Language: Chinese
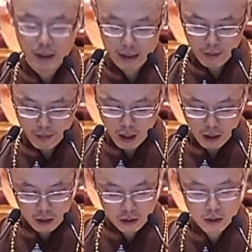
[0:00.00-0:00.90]
下
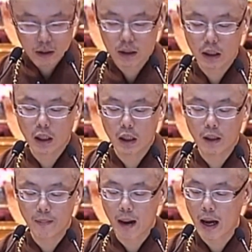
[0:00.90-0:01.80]
面第
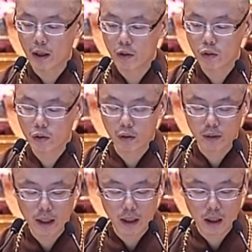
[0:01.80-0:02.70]
一百六十九
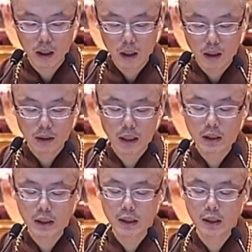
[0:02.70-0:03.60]
页，
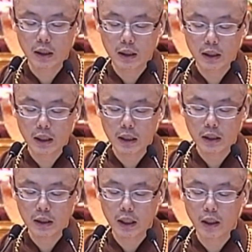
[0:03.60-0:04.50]
丁巳
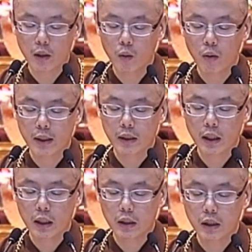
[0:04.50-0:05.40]
亲见观
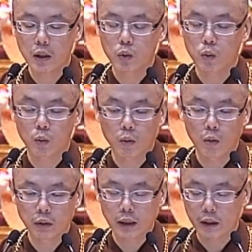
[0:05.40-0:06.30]
音净土
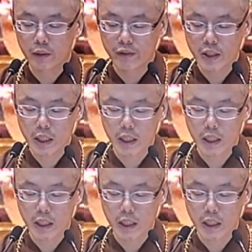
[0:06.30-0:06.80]
功德分